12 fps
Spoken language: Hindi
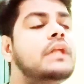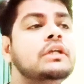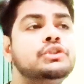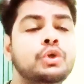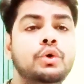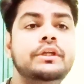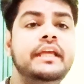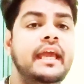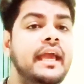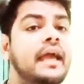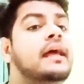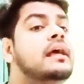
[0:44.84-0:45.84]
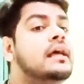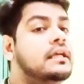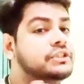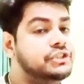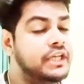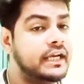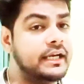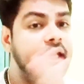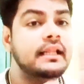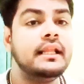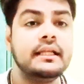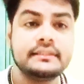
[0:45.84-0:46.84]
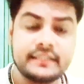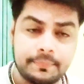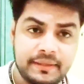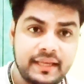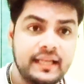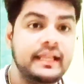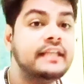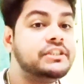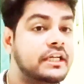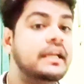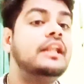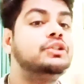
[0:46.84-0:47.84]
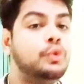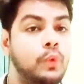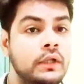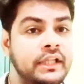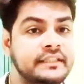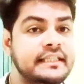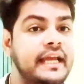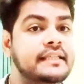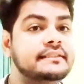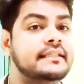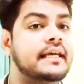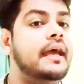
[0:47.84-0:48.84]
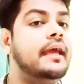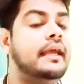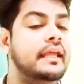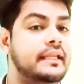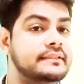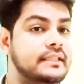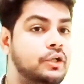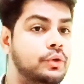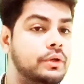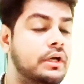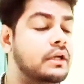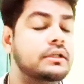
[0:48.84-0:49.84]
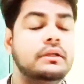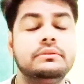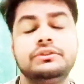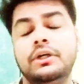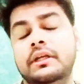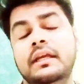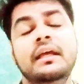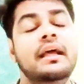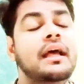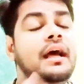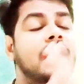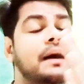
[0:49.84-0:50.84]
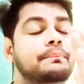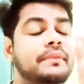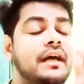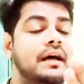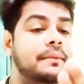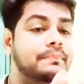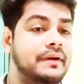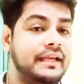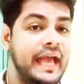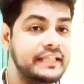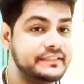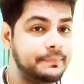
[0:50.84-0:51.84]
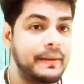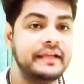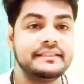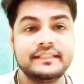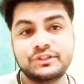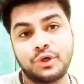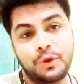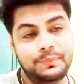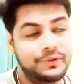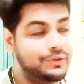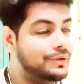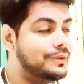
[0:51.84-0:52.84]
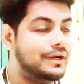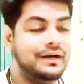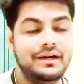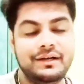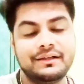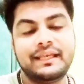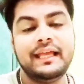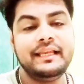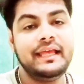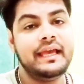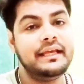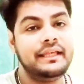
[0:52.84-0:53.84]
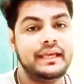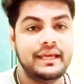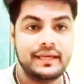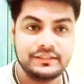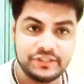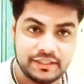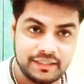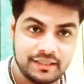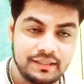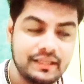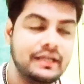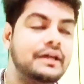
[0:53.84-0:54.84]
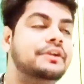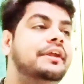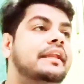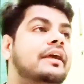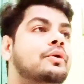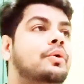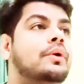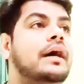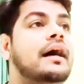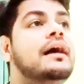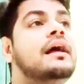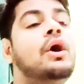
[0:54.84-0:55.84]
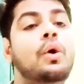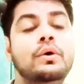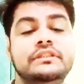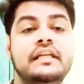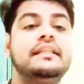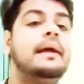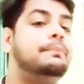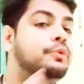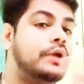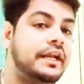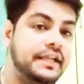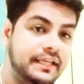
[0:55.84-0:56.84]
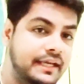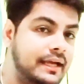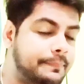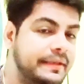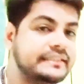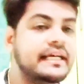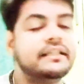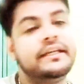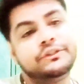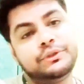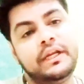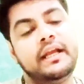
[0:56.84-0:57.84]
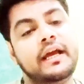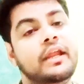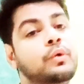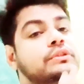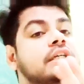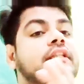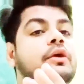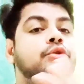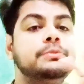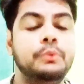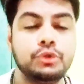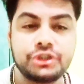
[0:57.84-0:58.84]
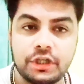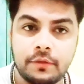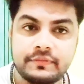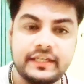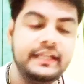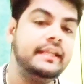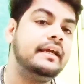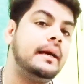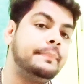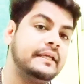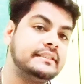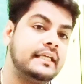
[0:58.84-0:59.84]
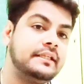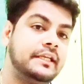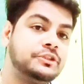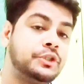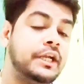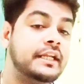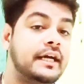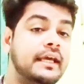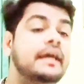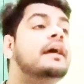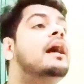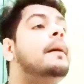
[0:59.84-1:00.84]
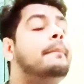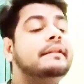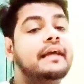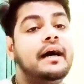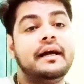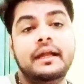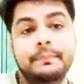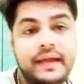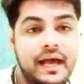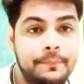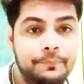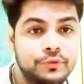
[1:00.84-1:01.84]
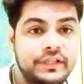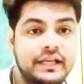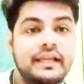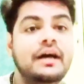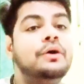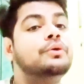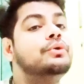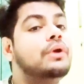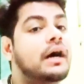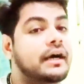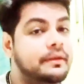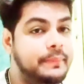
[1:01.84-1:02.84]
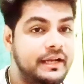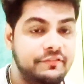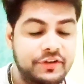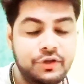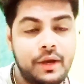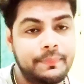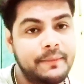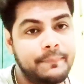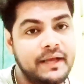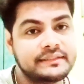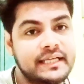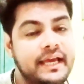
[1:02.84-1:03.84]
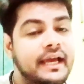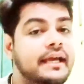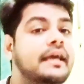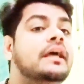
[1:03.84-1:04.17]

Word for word: सो so, ये जनरल सभी के लिए जनरल जो वाटर साइंस है एरिज लियो सॉरी uh, अपना कैंसर पाइसिस स्कॉर्पियो के लिए ये जनरल रीडिंग uh, होगा हो सकता है पूरा रीडिंग आपके साथ रेजोनेट करे हो सकता है कुछ पोर्शन ऑफ द रीडिंग आपके साथ रेजोनेट करे बट अगर मैं आपको दिख रहा हूँ अगर मेरा वीडियो आपके पास आया है